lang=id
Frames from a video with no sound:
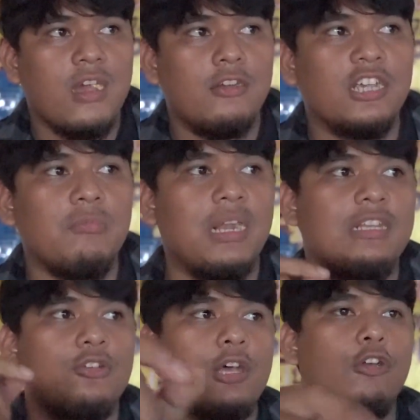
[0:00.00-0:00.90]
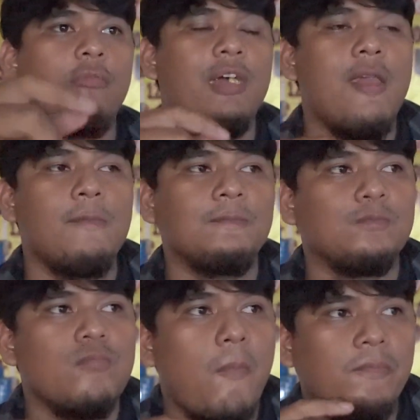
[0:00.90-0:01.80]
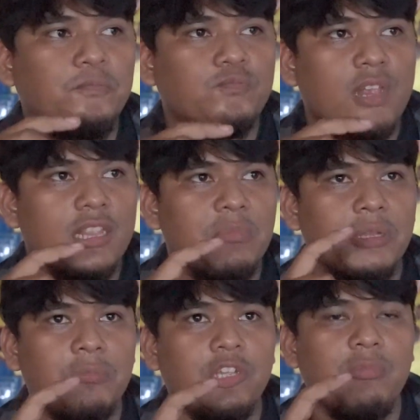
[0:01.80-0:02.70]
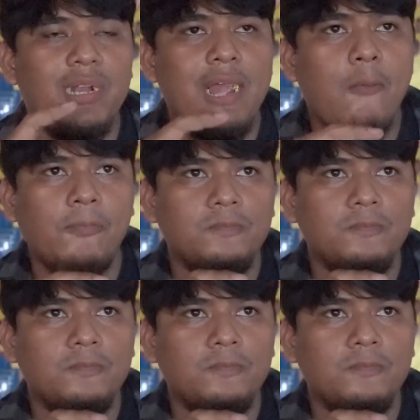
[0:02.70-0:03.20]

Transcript: kalau di gimbal itu tahu gimbal teman-teman bisa milih